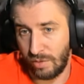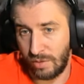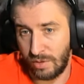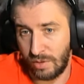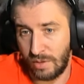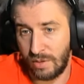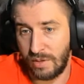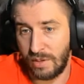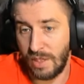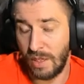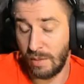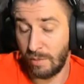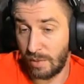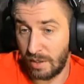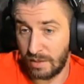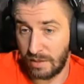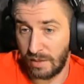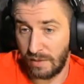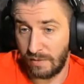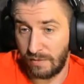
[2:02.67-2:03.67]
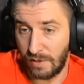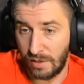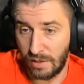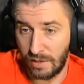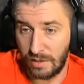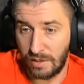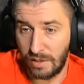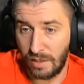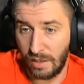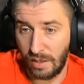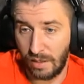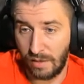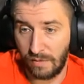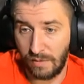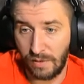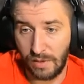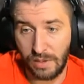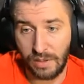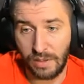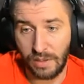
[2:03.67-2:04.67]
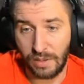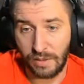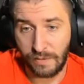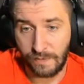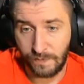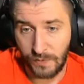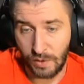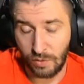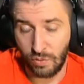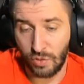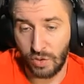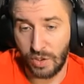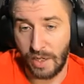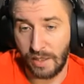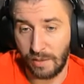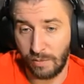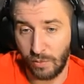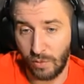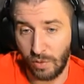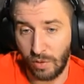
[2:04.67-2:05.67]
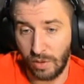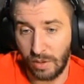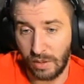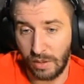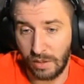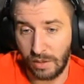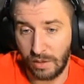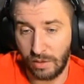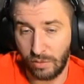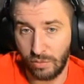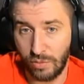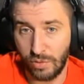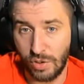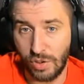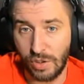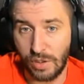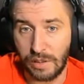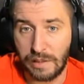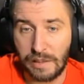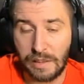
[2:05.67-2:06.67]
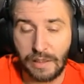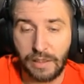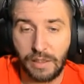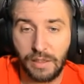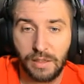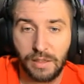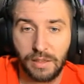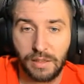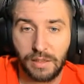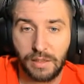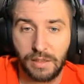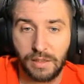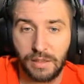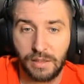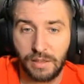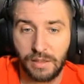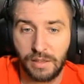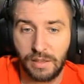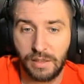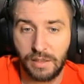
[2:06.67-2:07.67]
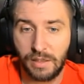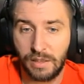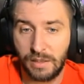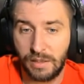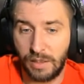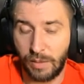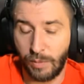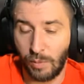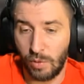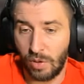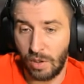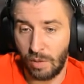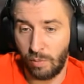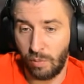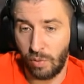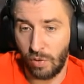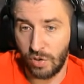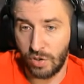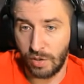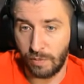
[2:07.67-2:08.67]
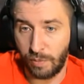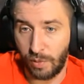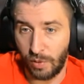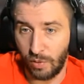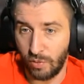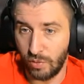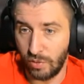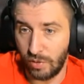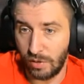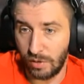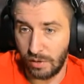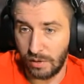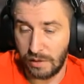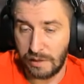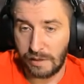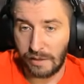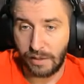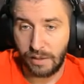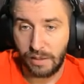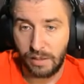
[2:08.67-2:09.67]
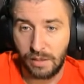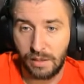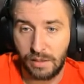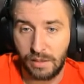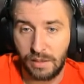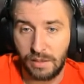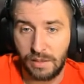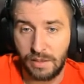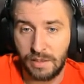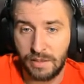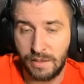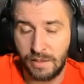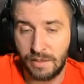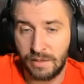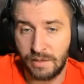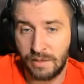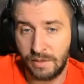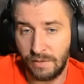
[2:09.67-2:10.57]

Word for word: есть 7 разновидностей, как видите, уже намного круче, а, намного больше плюх. А, если